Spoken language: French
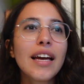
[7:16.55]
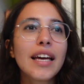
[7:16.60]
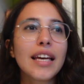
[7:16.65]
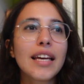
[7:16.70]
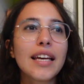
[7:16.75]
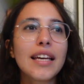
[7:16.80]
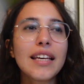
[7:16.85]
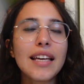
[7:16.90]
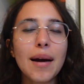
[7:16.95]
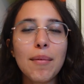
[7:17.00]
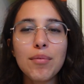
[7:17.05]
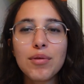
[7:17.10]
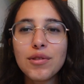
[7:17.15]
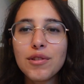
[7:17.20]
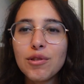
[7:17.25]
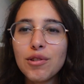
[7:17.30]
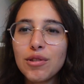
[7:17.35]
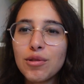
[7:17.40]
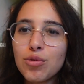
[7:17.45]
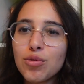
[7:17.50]
et il y a un peu
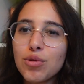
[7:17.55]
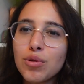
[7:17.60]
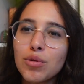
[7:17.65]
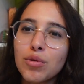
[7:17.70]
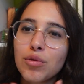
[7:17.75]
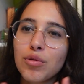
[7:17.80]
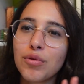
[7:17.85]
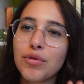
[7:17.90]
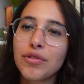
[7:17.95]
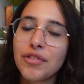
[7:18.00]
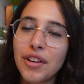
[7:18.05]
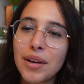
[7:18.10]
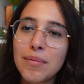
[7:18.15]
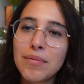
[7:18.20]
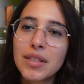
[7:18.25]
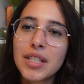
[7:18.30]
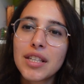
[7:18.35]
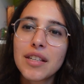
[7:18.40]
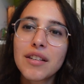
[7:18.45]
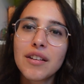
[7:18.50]
cette notion de
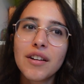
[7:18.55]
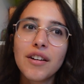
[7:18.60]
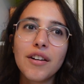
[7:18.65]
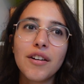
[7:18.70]
famille,